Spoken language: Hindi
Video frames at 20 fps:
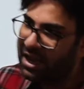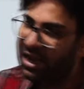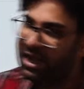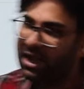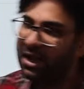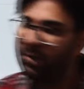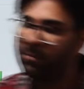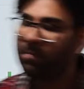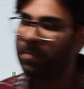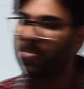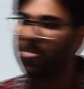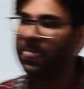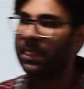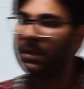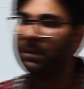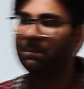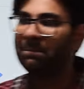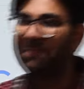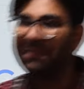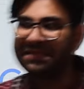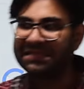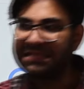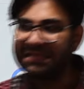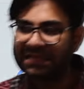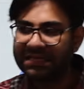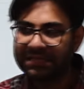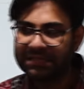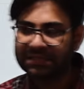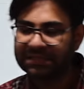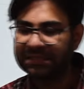का
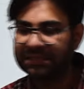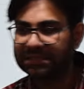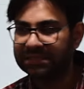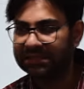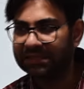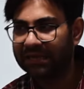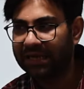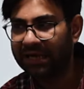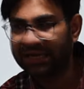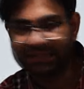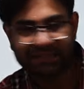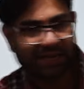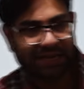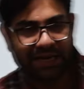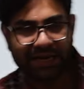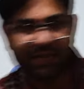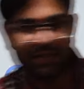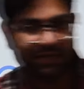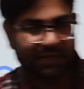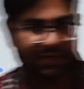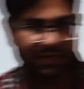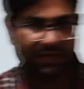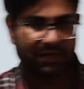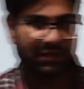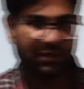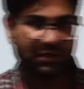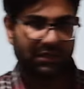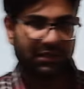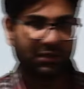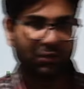बिजनेस अच्छा नहीं चल रहा
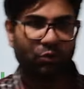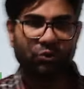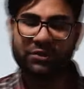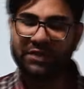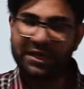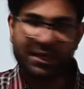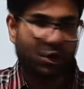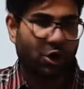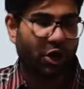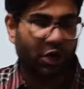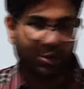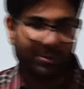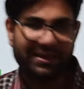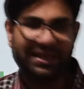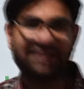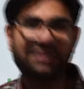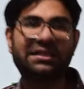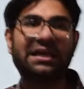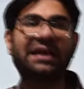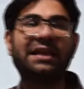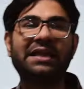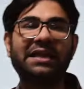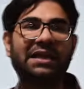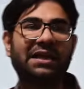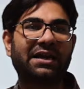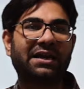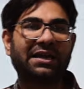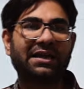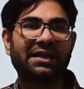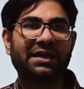उसकी इकोनॉमी अच्छा नहीं
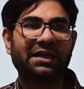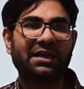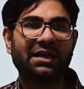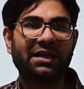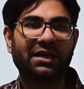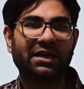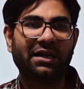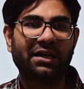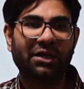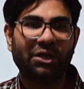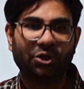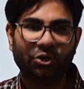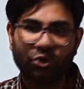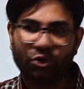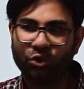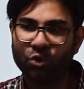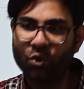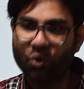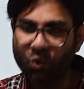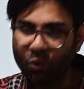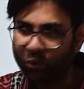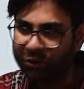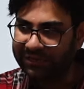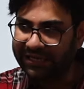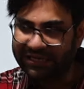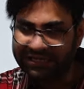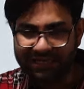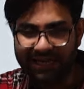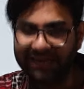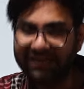कर रही है तो
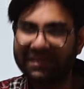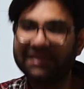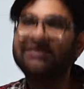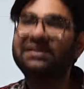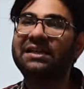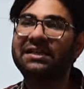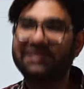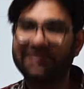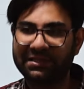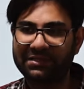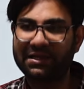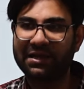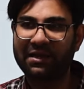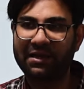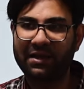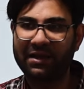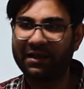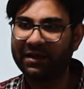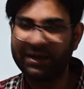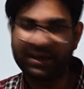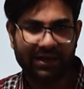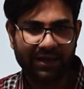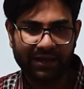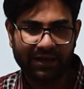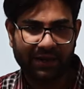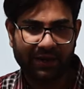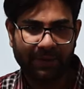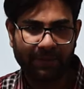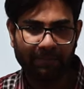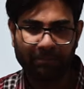उसके सेक्टर्स कैसे अच्छा करेंगे नहीं
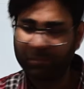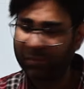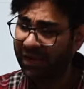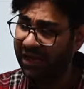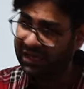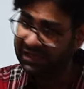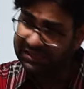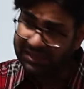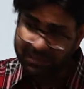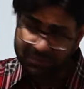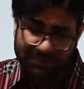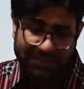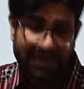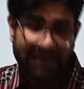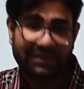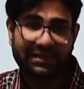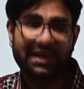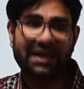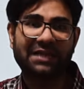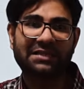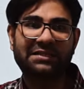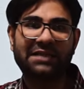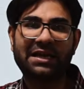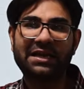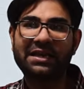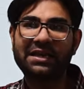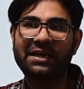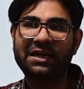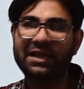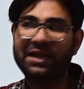करेंगे जब सेक्टर अच्छा
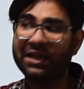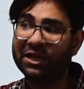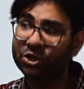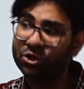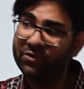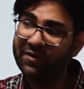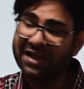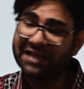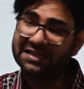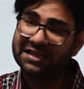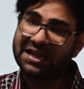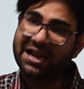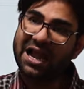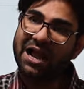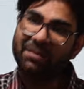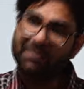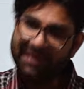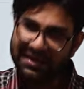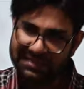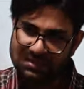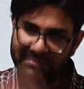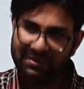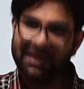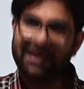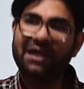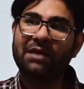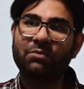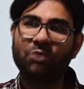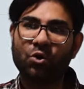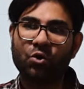नहीं करेंगे तो वहां से काम कैसे
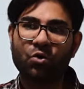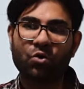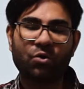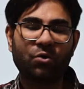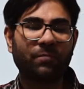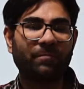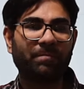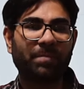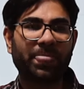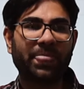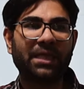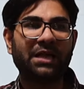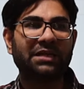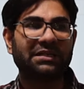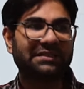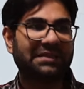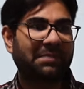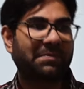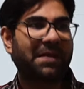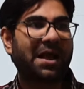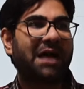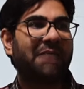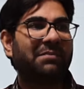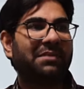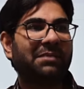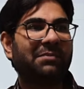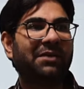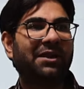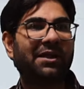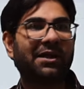मिलेगा हम लोगों को जब काम
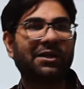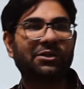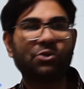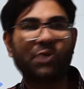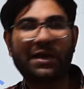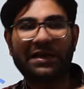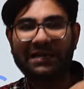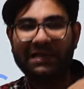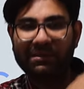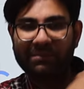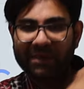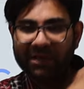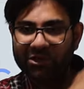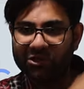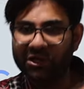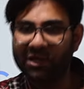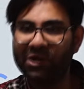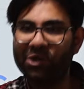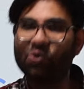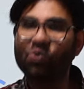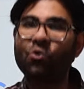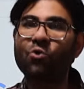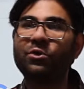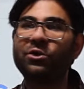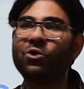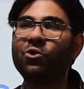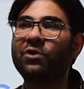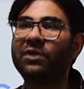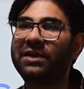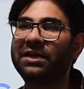नहीं मिलेगा तो आईटी में कितने लोगों की
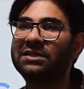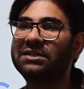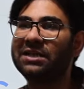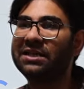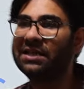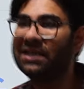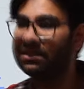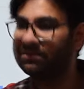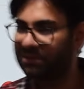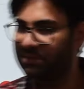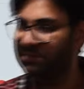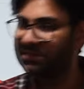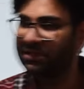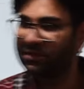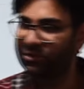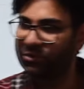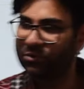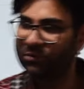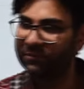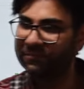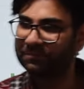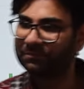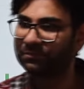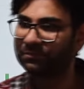नौकरी आ जाएंगी आप समझ सकते हो